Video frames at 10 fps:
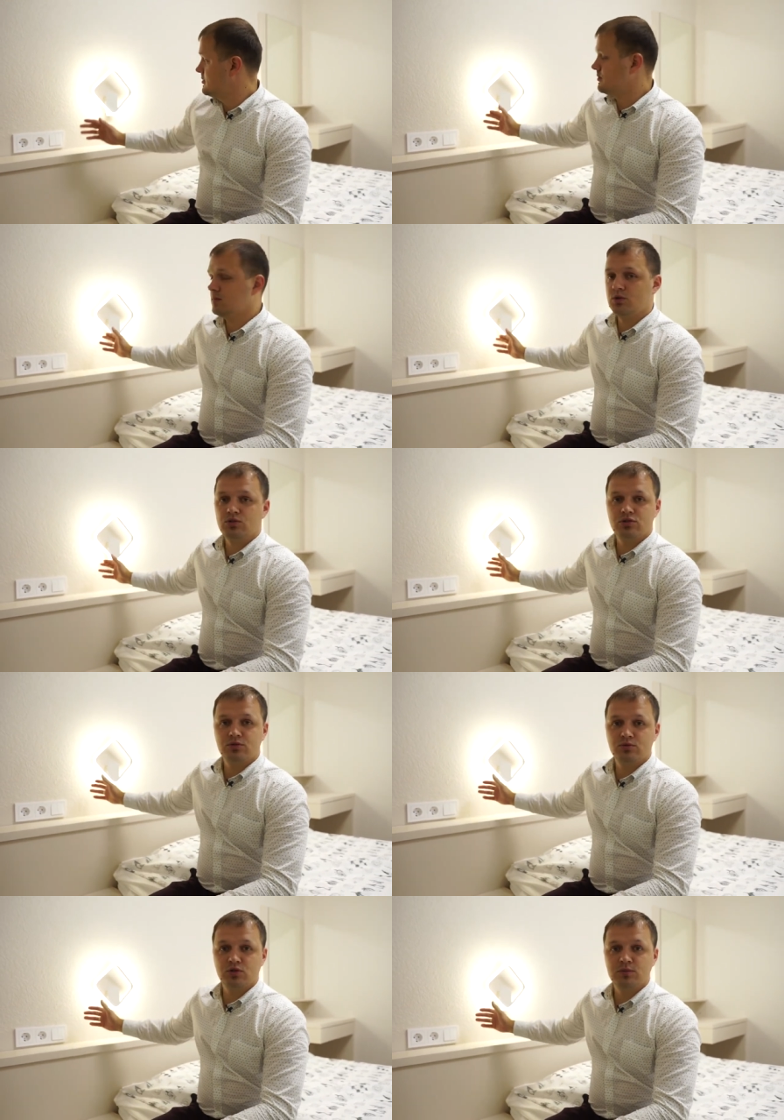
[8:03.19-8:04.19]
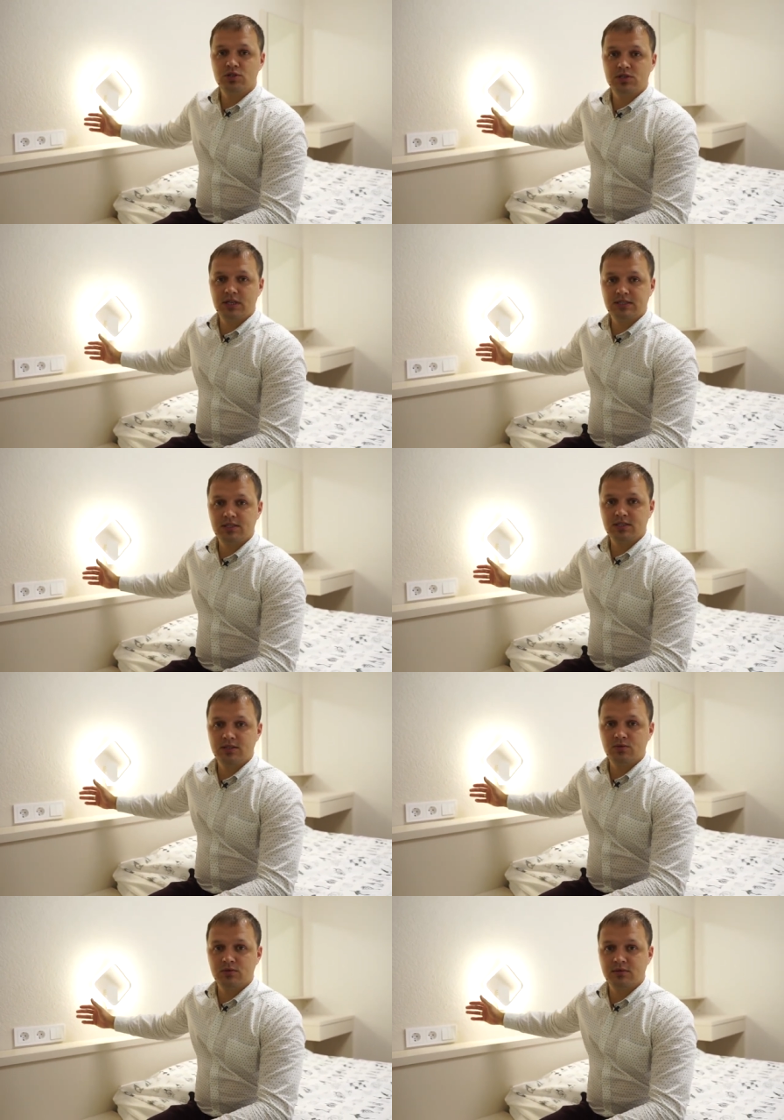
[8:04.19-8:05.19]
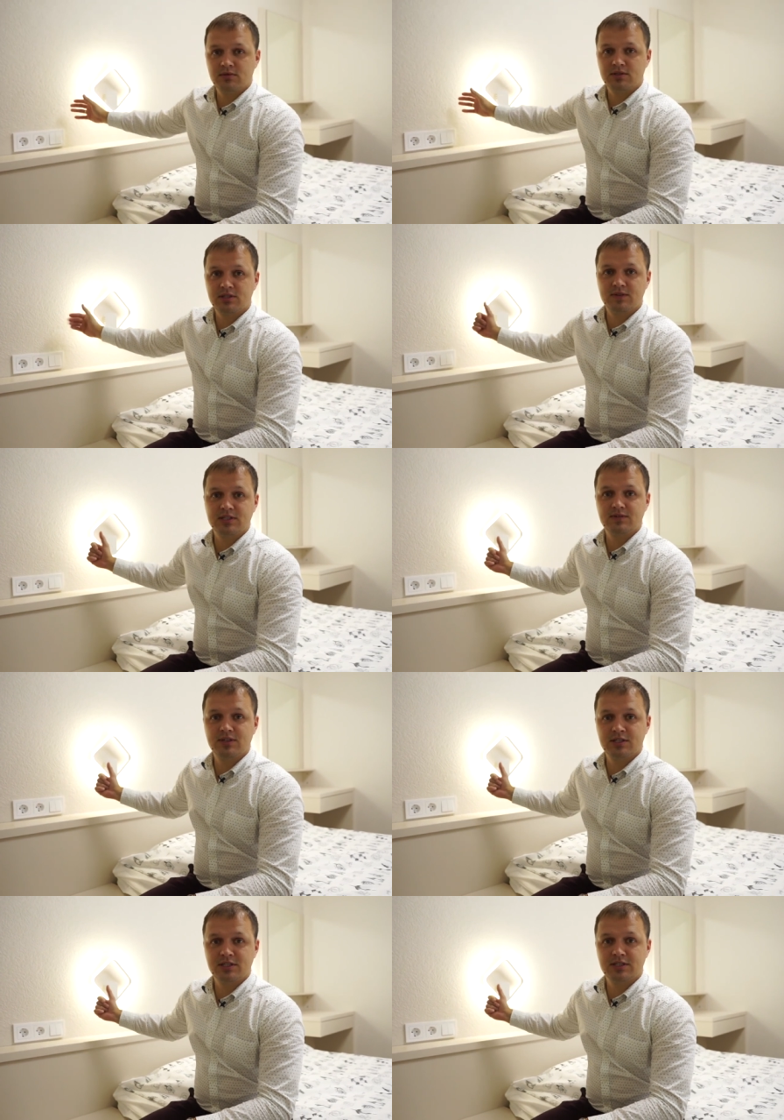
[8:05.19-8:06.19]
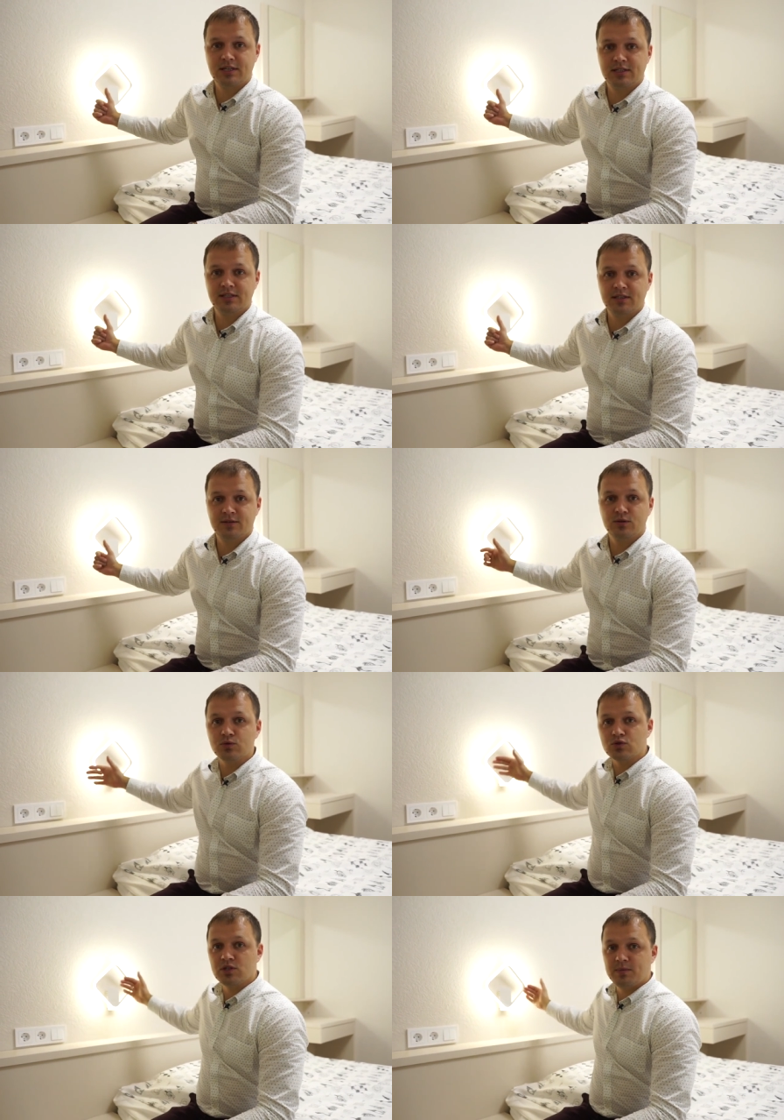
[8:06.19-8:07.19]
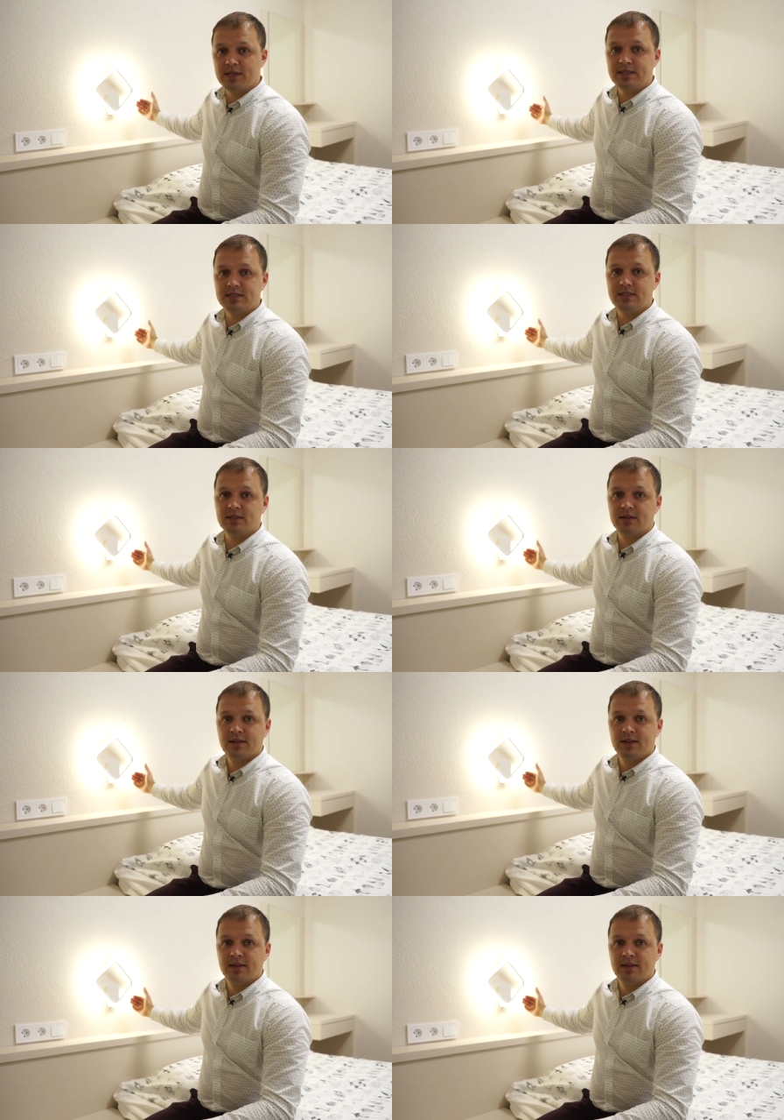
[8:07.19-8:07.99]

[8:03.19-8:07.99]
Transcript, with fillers: мне очень неудобно читать здесь книгу, свет светит со стороны, нужно перенести.